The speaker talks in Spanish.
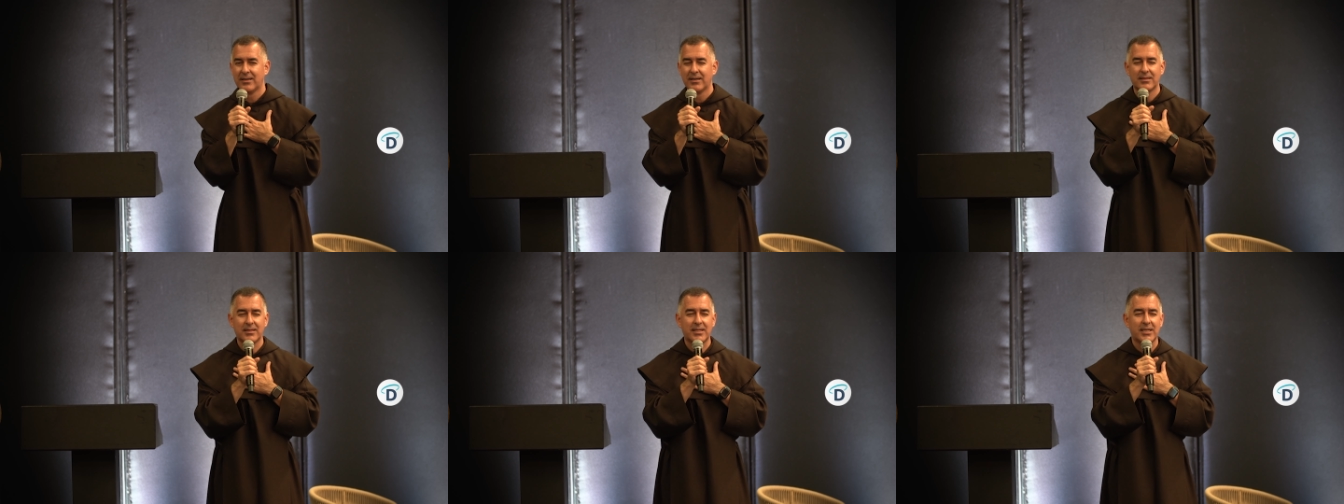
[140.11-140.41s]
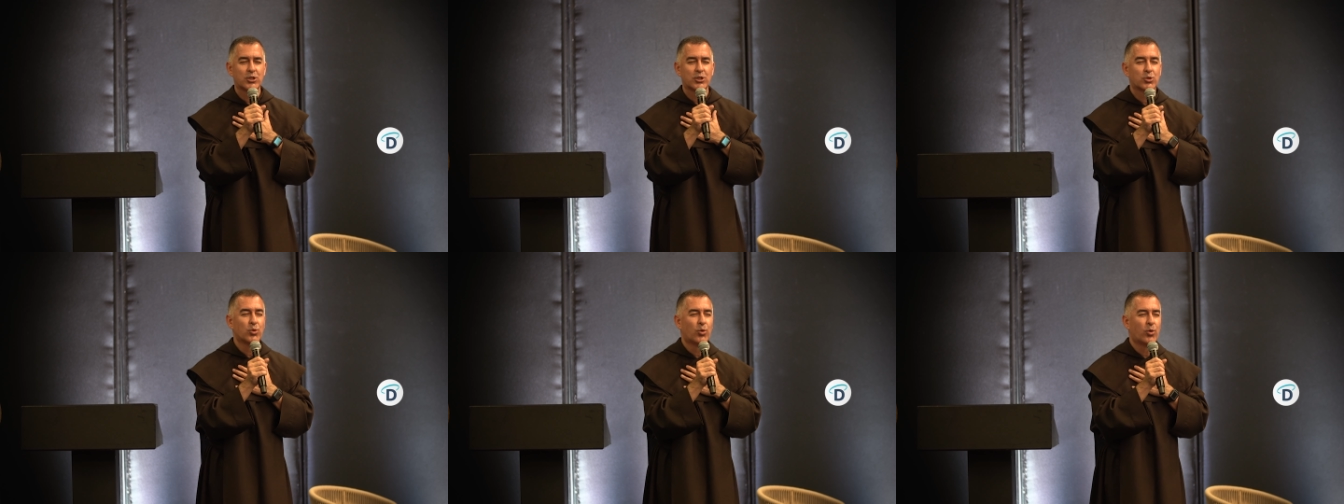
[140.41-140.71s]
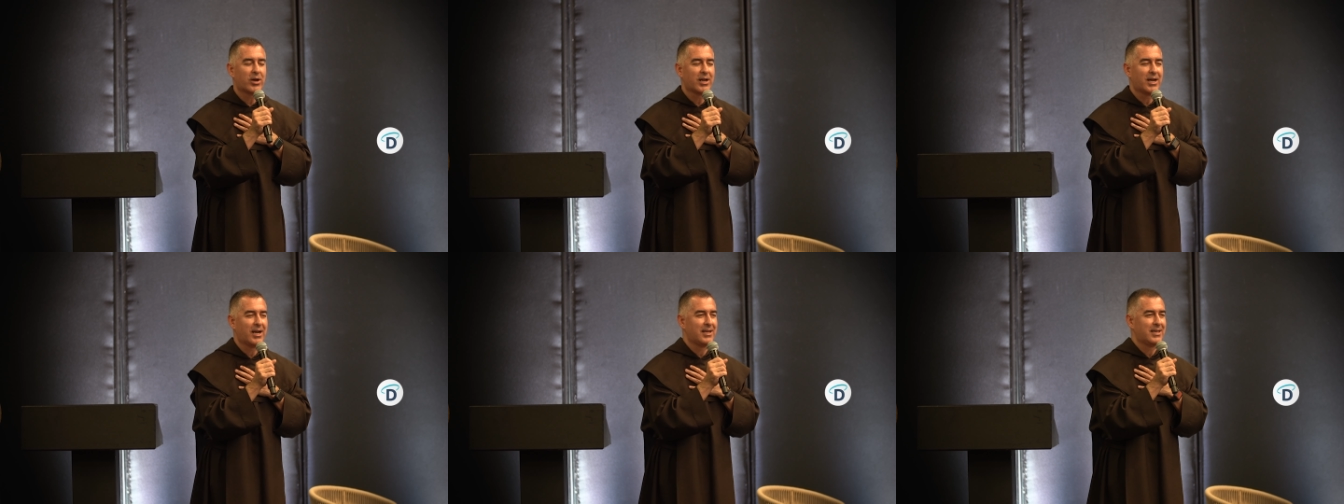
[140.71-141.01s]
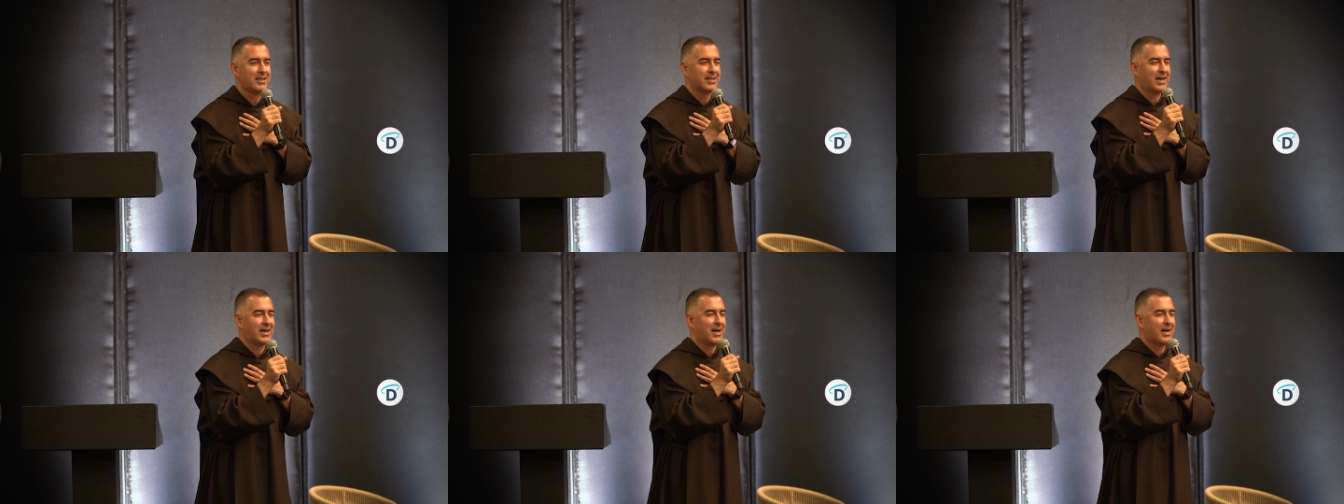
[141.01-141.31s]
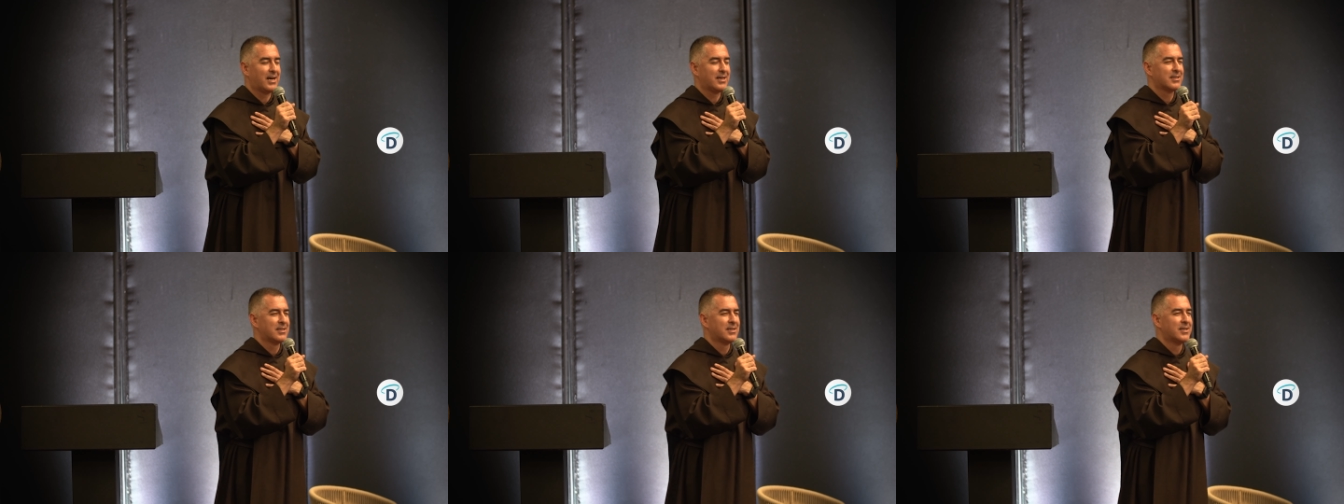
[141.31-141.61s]
de su
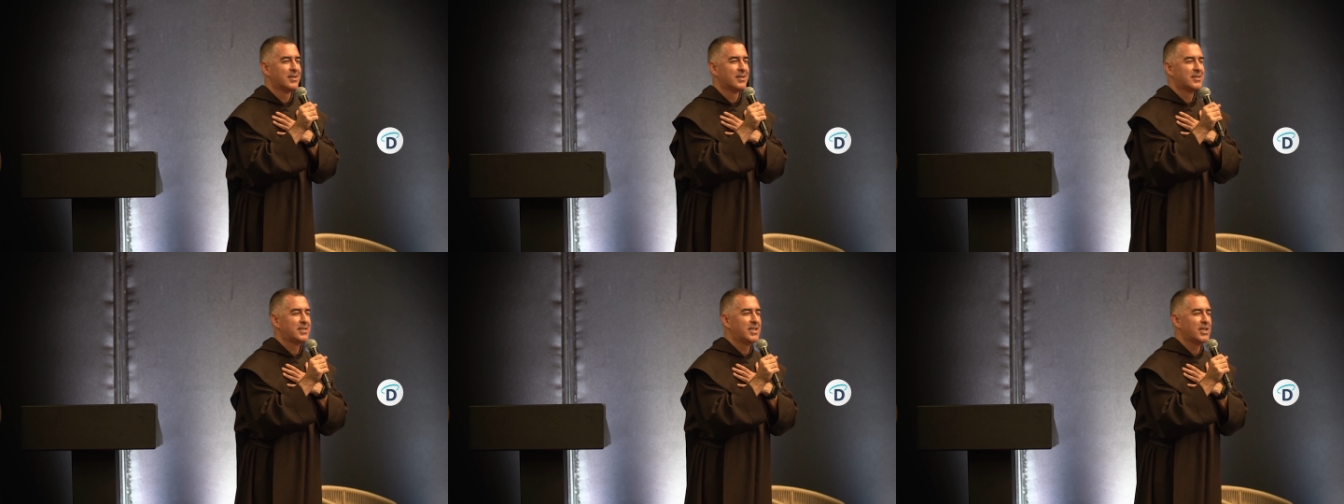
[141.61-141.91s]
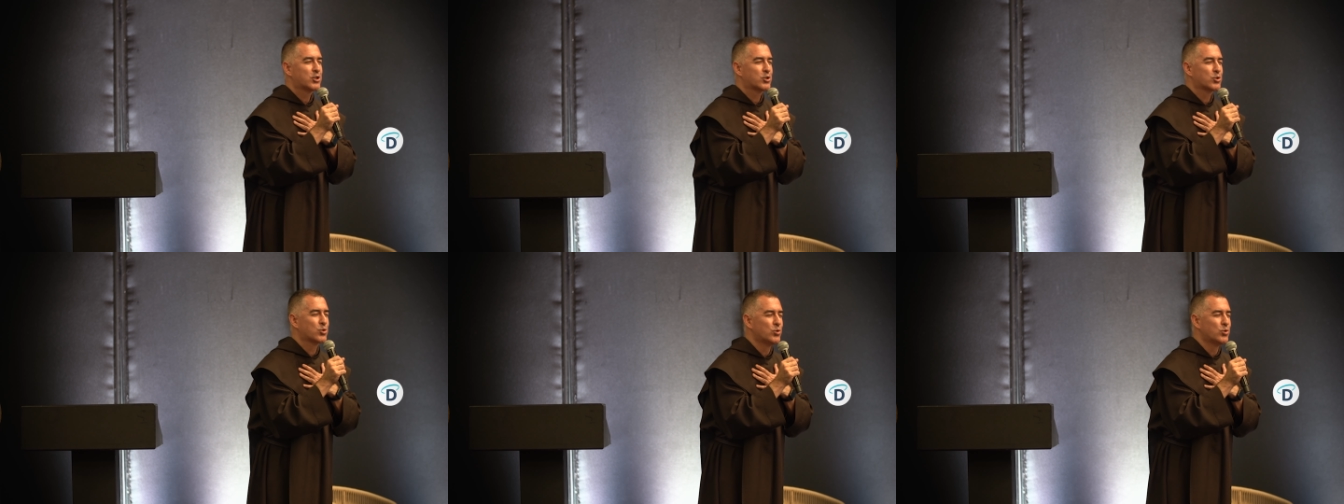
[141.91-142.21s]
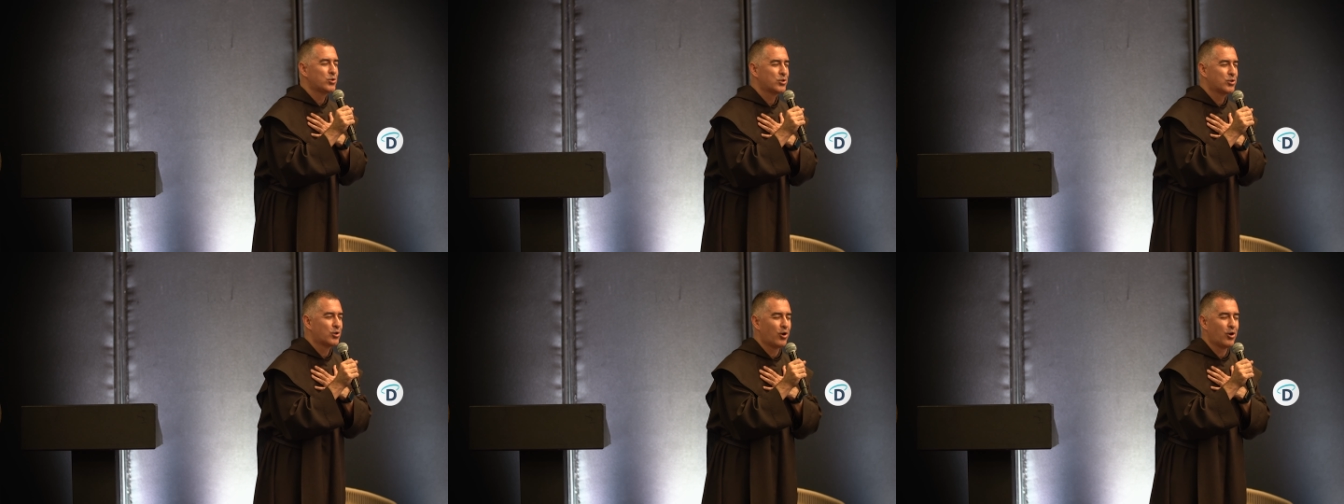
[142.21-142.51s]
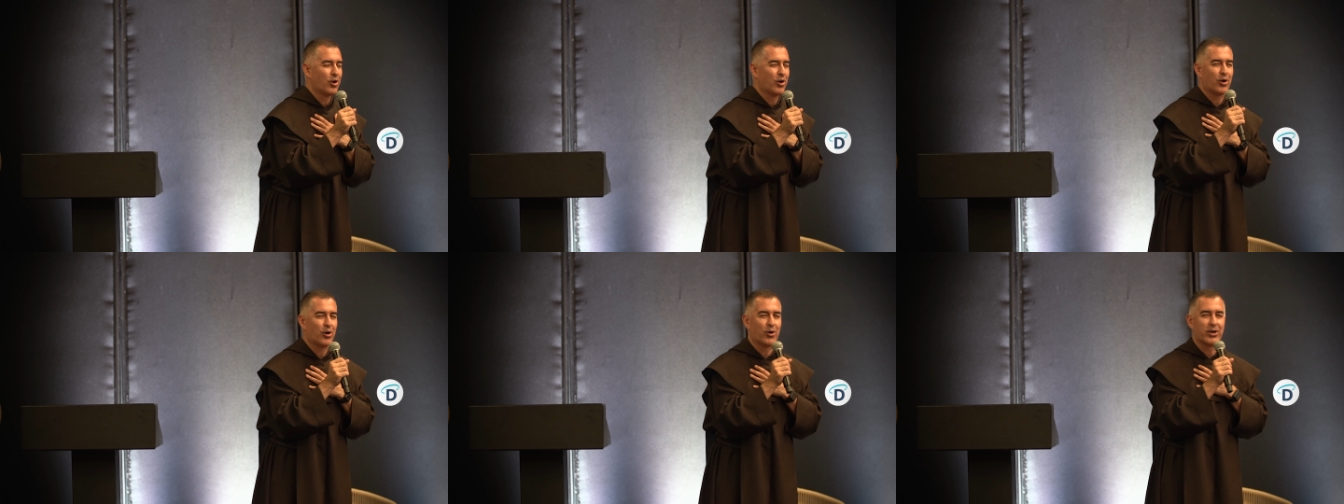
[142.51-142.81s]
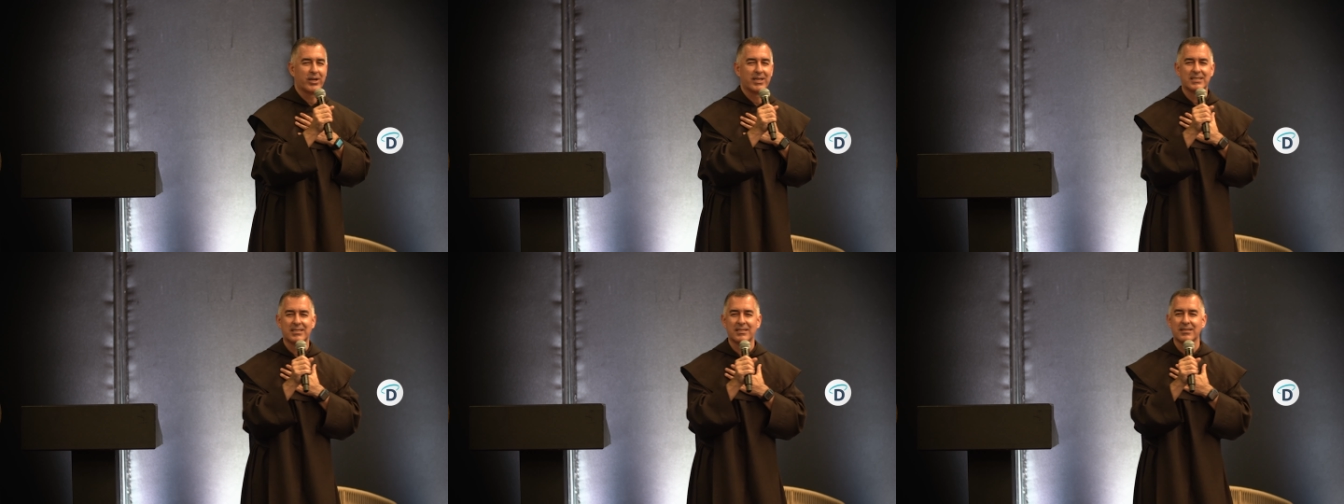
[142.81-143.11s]
realidad, de sus
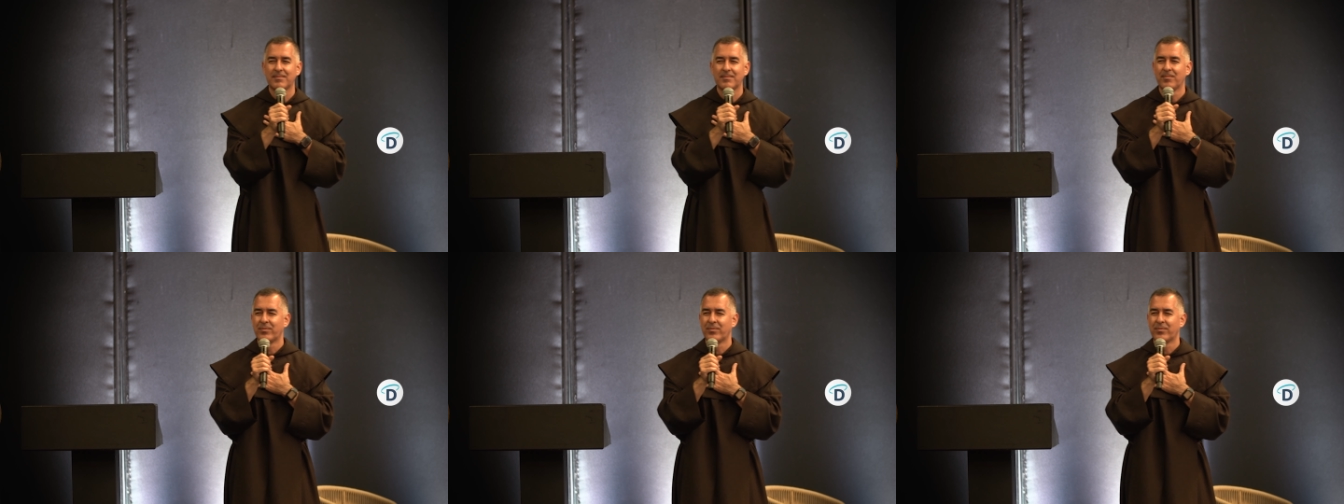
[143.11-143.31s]
dolores,